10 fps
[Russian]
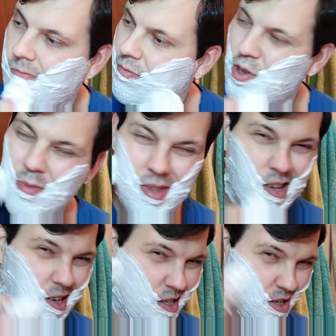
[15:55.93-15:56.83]

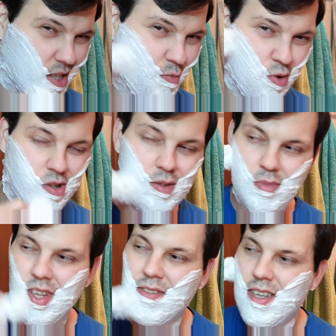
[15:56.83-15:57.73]
Дома-то, конечно, можно
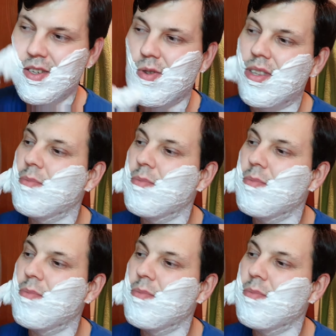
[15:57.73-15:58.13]
было взять что-то